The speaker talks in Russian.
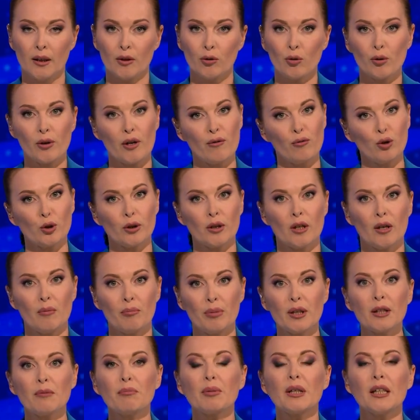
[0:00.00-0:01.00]
Только вот
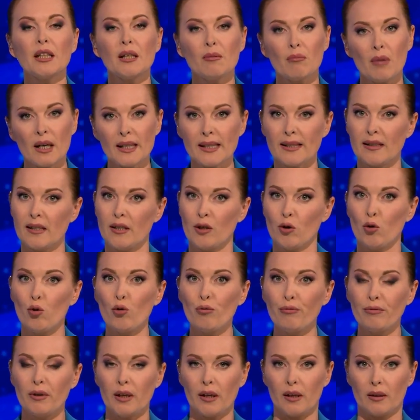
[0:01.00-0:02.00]
предприниматели
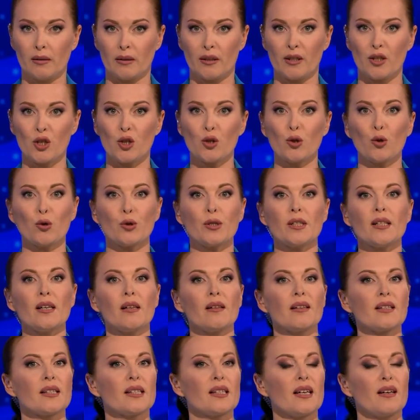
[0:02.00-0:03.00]
уверены, что
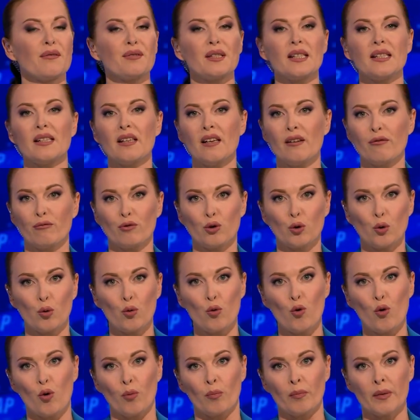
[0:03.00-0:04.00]
дело совсем в
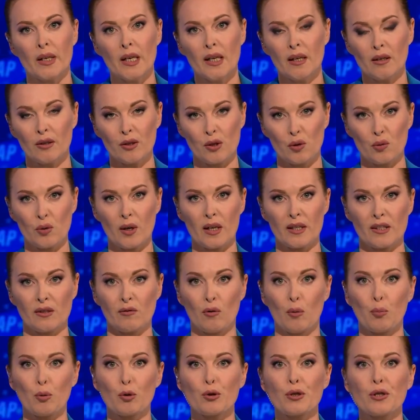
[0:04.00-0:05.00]
другом.
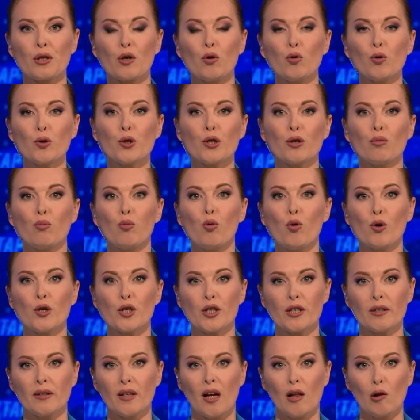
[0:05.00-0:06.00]
Государство просто хочет
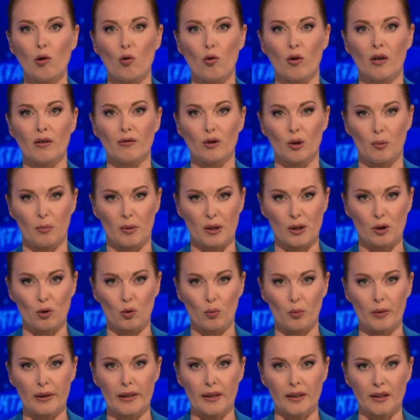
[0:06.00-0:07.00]
больше налоговых
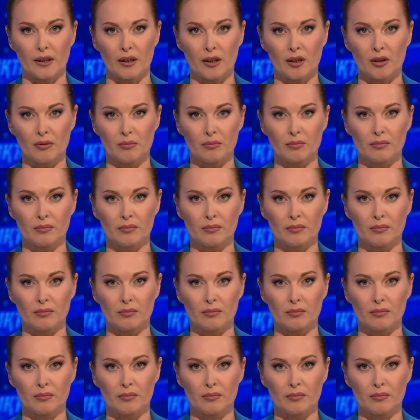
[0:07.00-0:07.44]
поступлений.